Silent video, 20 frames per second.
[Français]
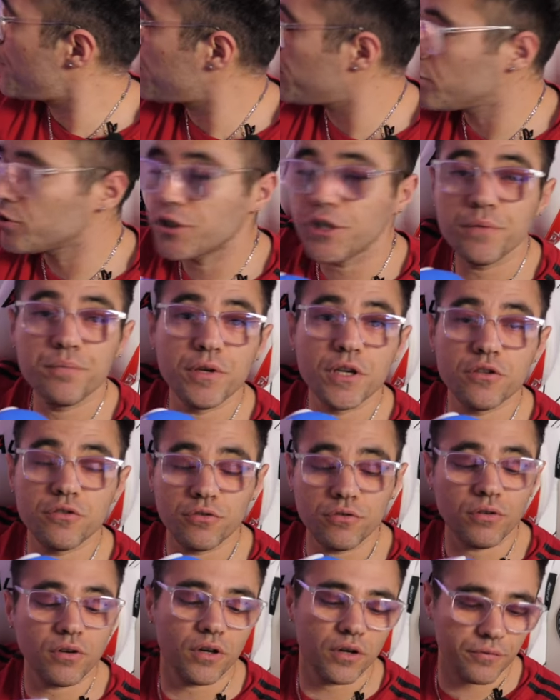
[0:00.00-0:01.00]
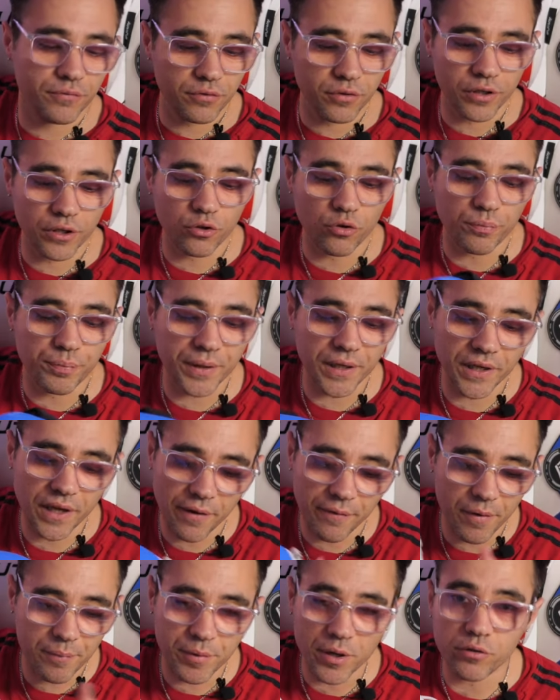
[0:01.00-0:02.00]
pas branchée, bien sûr, hein, vous l'aurez compris,
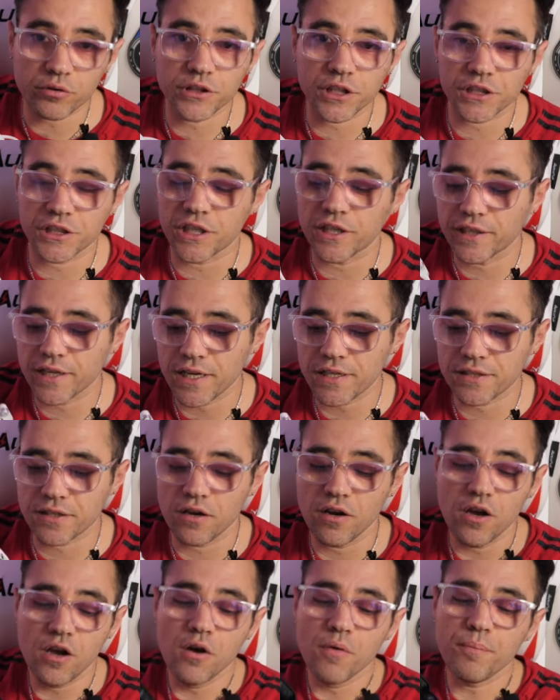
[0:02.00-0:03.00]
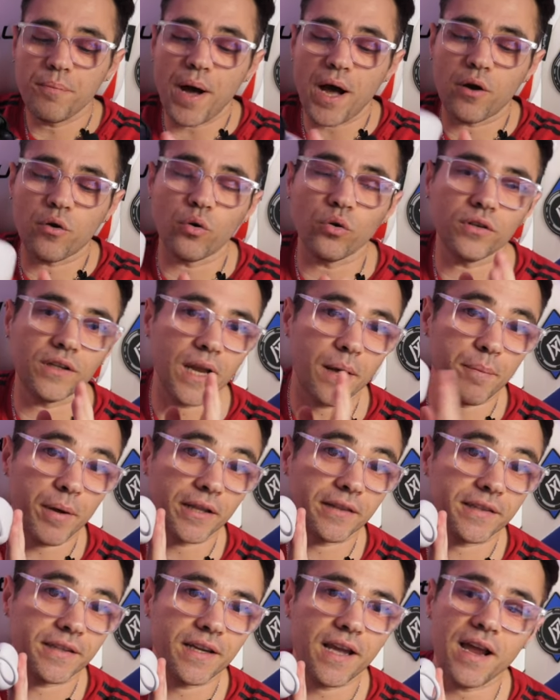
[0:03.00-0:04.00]
elle va pas recharger le casque. Par contre, la
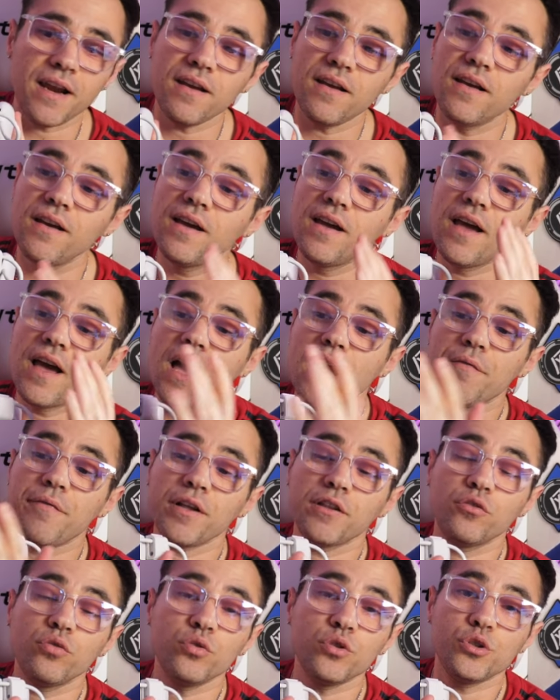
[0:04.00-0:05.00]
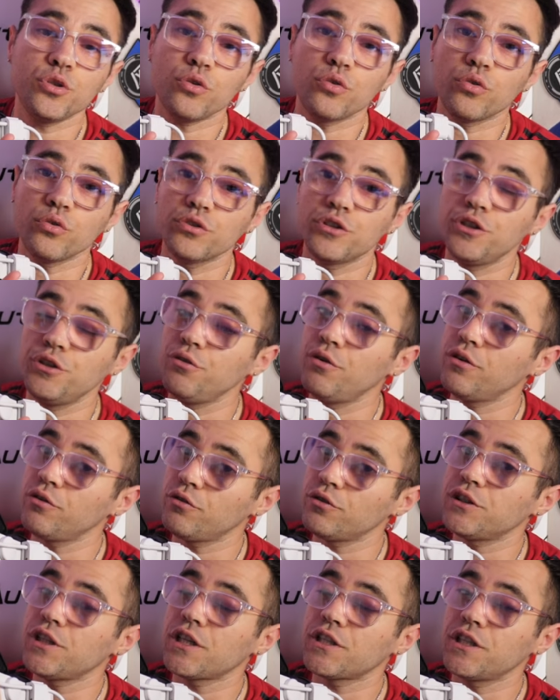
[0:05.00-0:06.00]
batterie, elle, elle va toujours continuer de
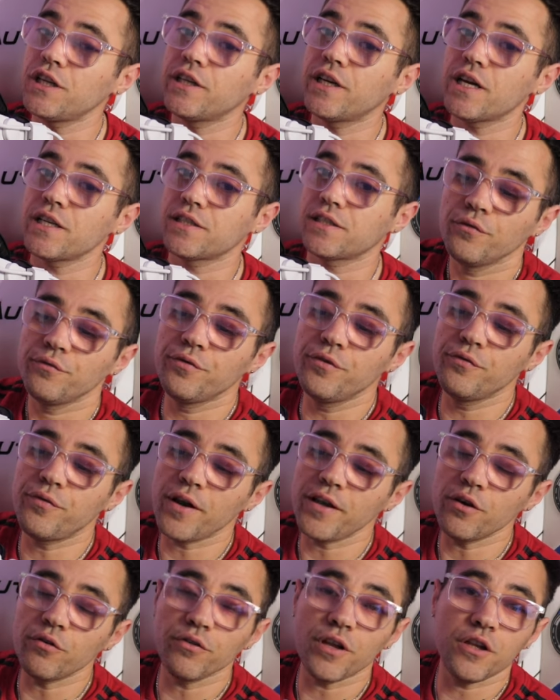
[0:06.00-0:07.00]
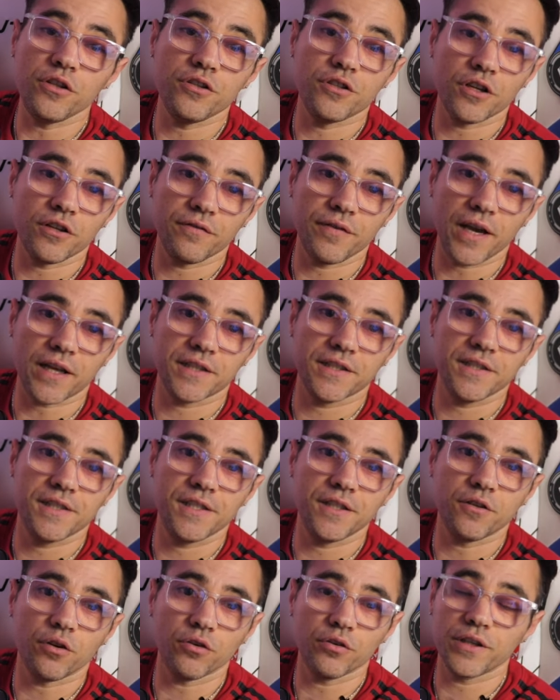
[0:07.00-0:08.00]
recharger le casque. Vous le voyez, on a une diode verte
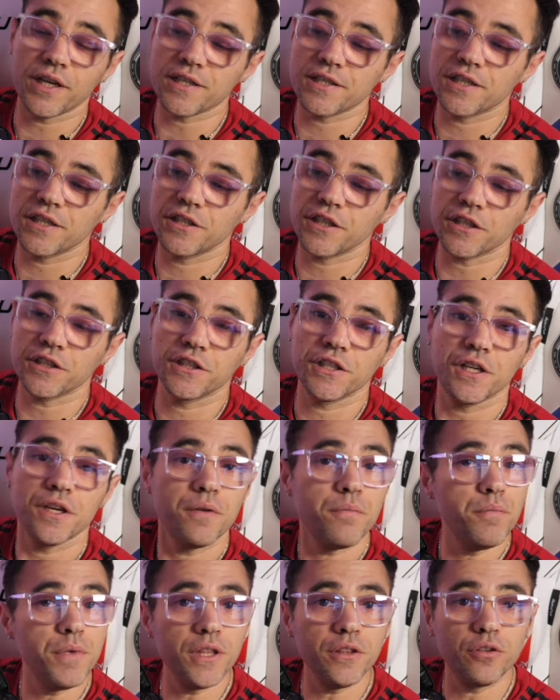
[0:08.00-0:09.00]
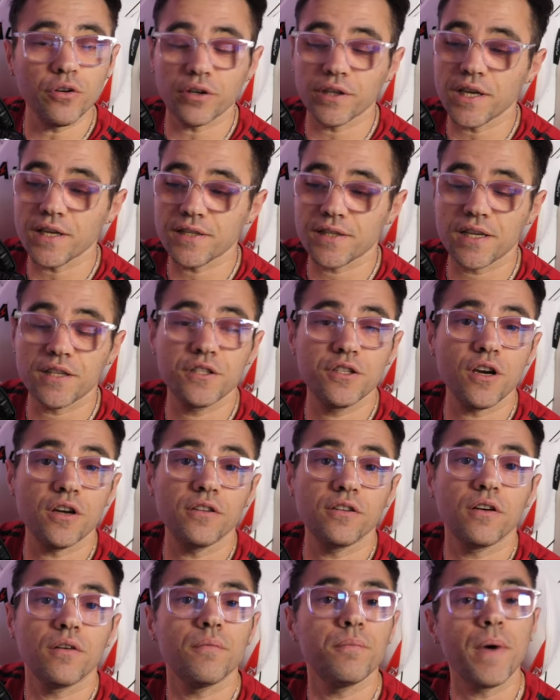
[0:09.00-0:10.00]
ici quand le casque est chargé. Mine de rien, cette
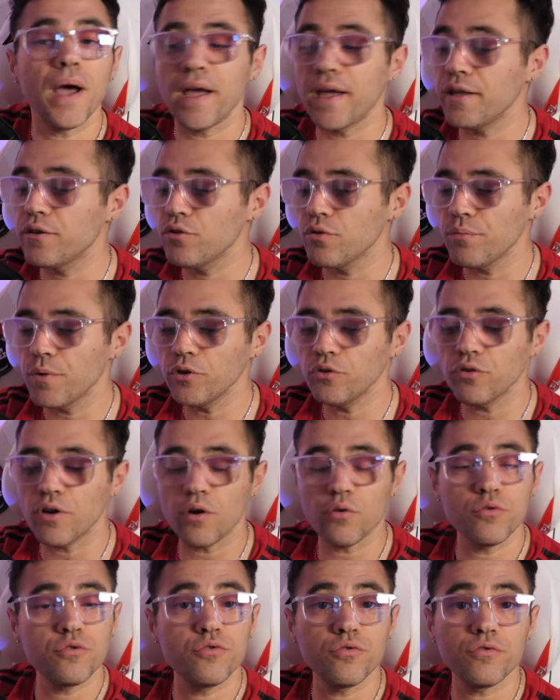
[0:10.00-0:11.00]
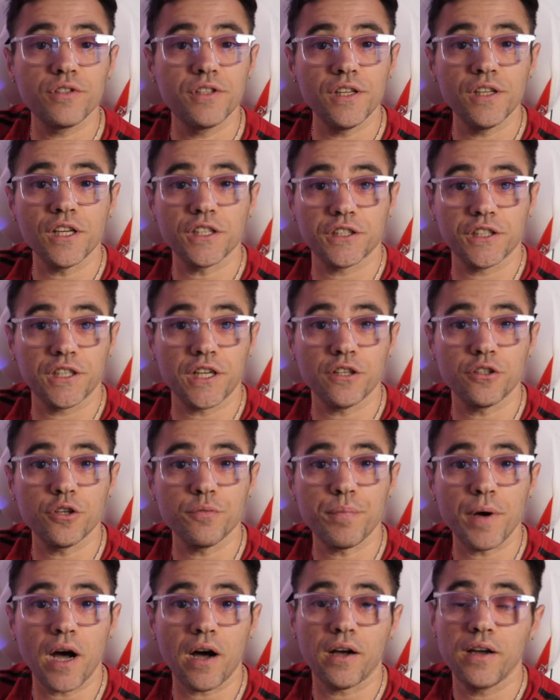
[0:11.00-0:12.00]
diode, bah, elle demande de la ressource d'énergie quelque
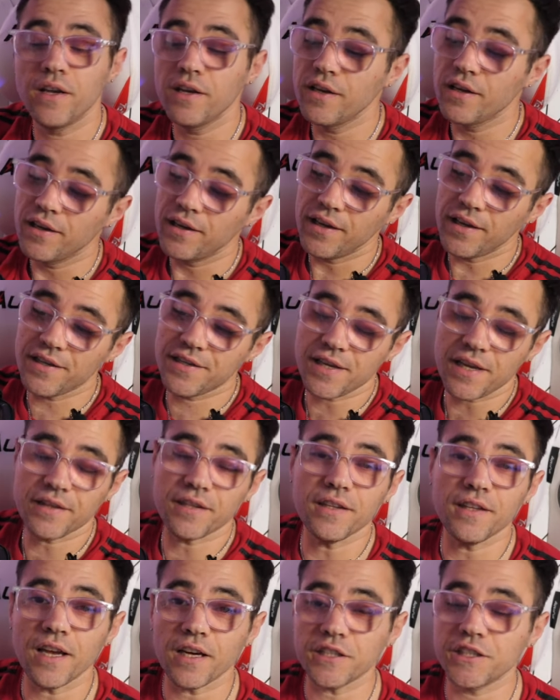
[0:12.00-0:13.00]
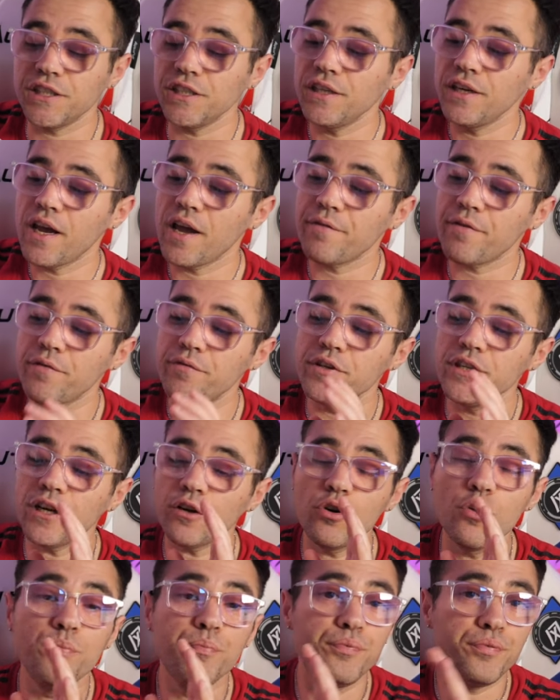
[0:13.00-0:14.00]
part. Et cette énergie, elle va
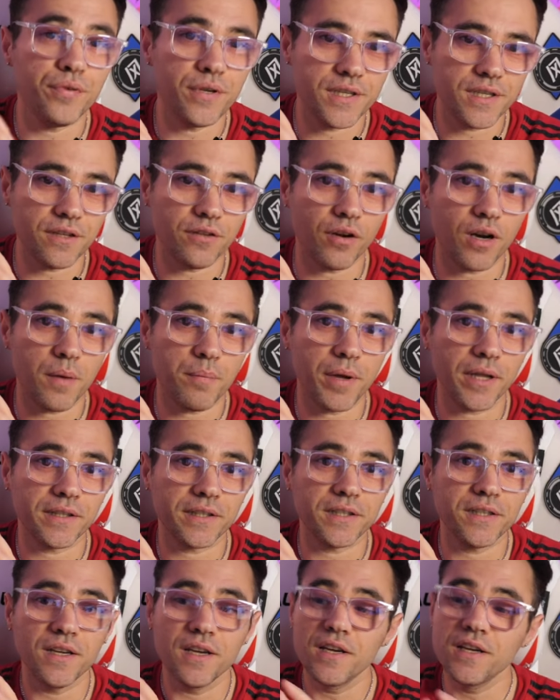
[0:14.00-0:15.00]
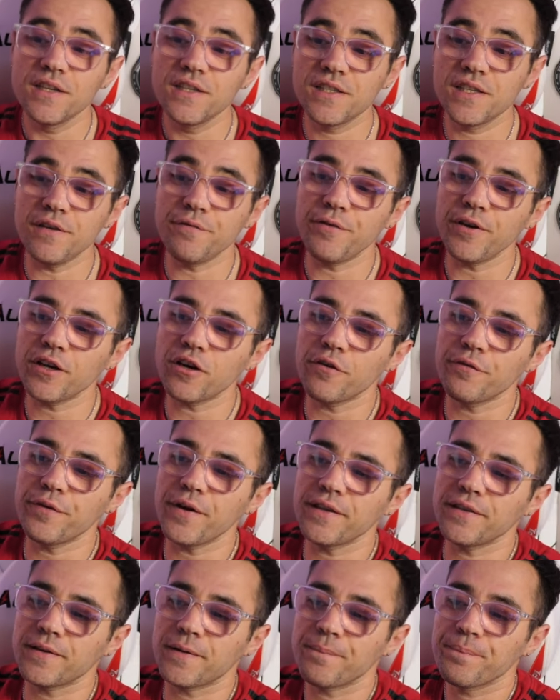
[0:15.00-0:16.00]
venir le puiser dans la batterie. Ce qui fait qu'en
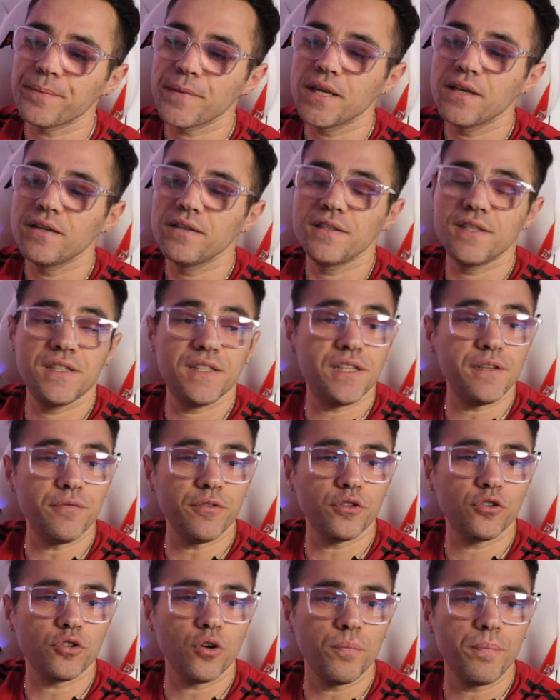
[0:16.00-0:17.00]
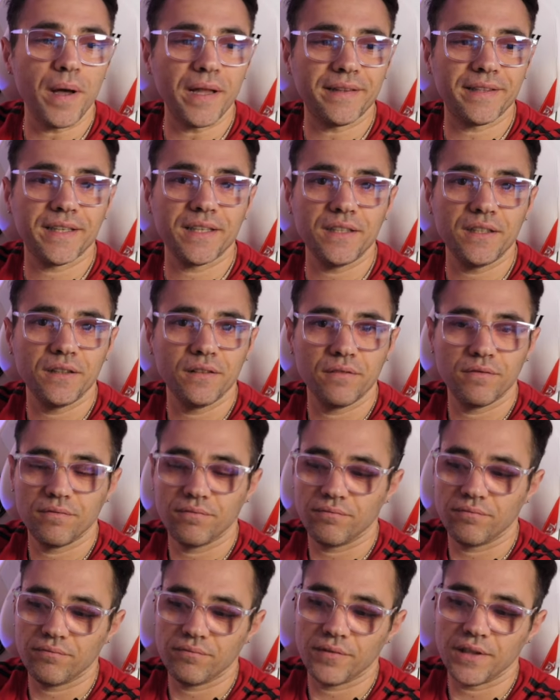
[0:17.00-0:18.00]
fait, si votre batterie
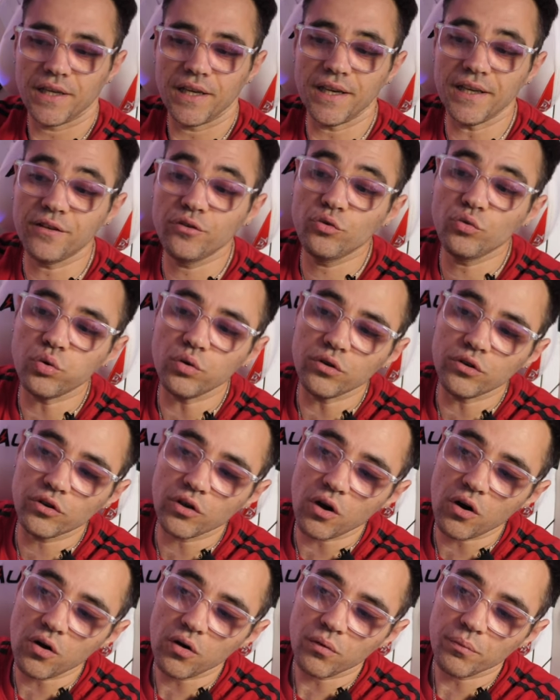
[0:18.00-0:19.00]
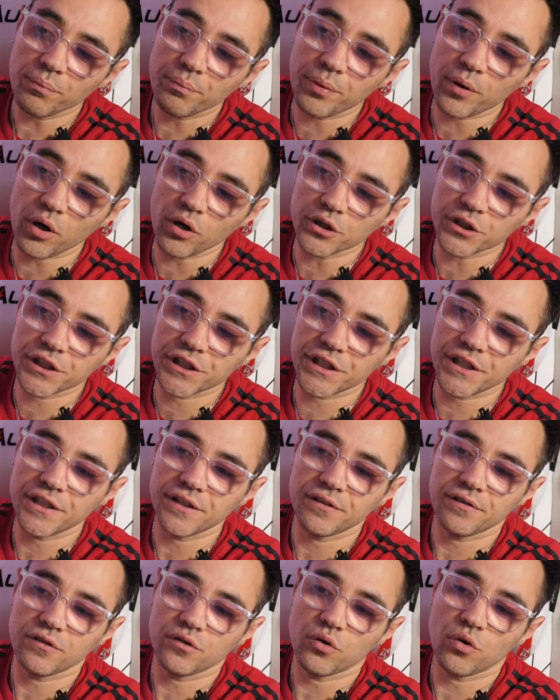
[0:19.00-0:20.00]
est tout le temps
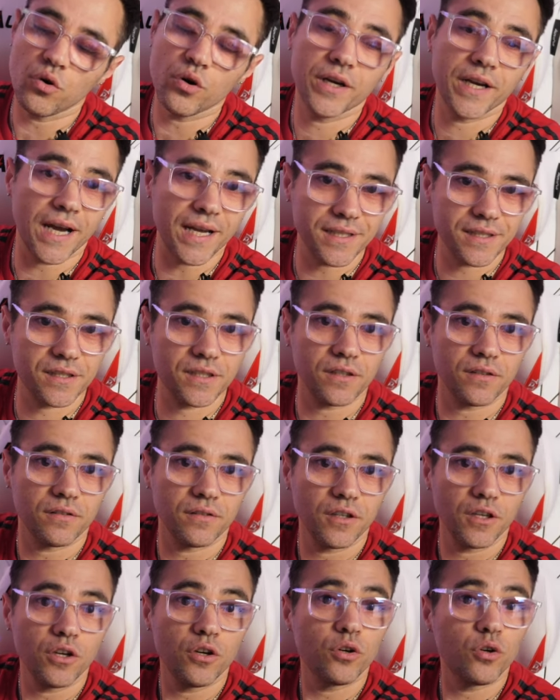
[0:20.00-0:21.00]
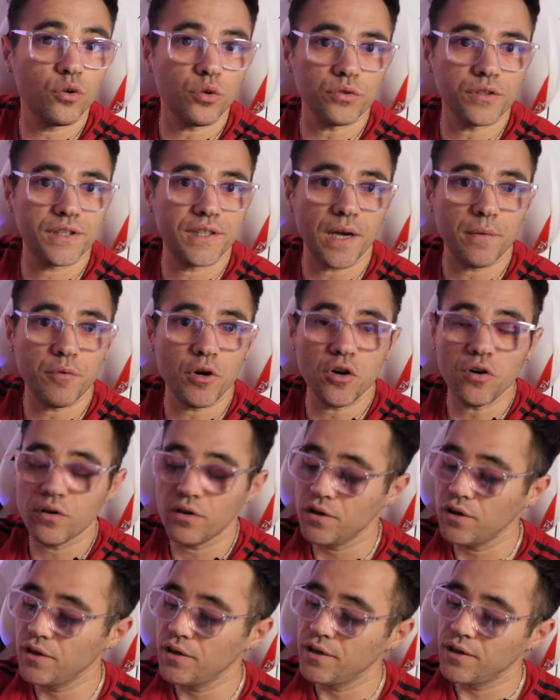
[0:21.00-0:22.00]
branchée au casque, constamment,
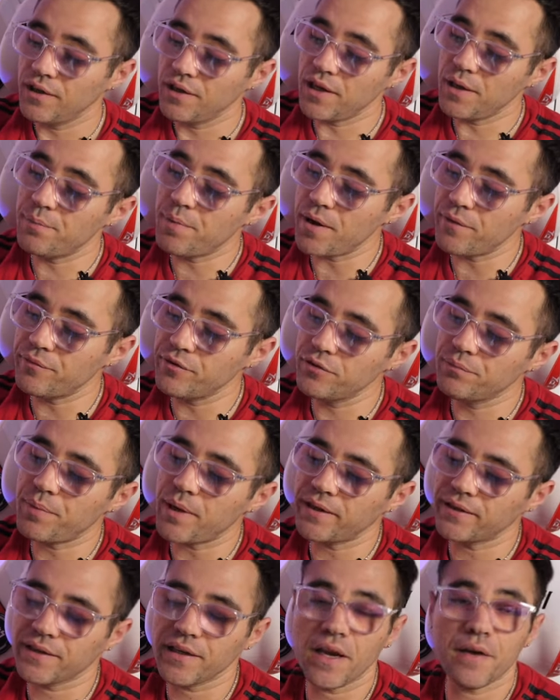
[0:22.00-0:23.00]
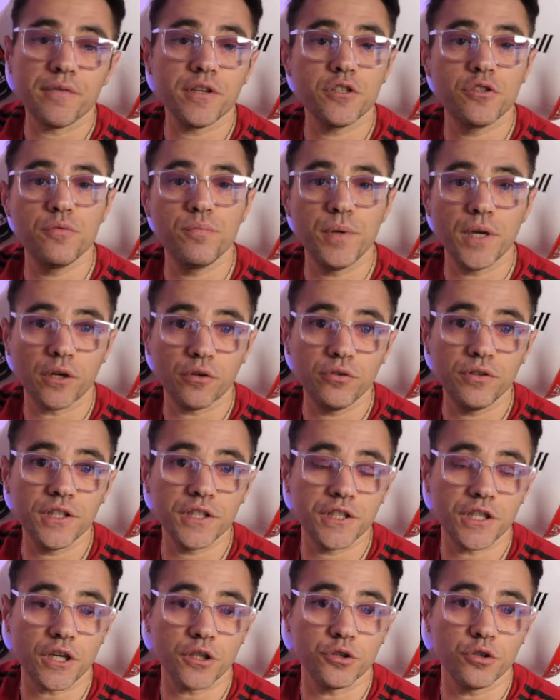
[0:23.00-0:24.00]
et eh ben, votre batterie elle va subir une
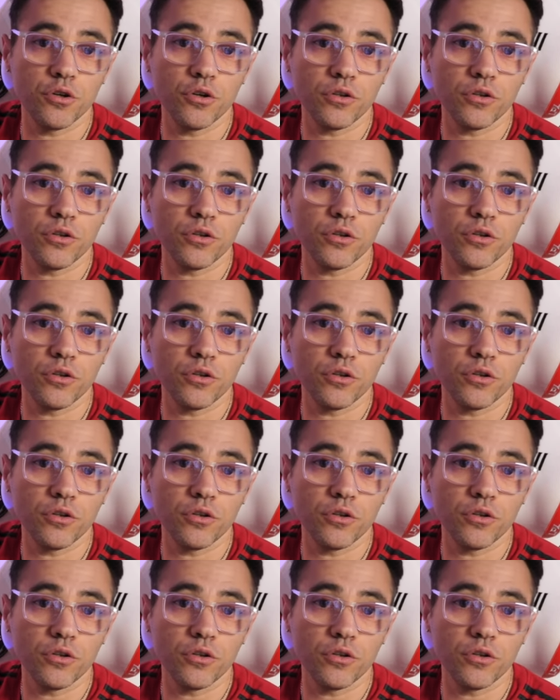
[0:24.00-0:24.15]
décharge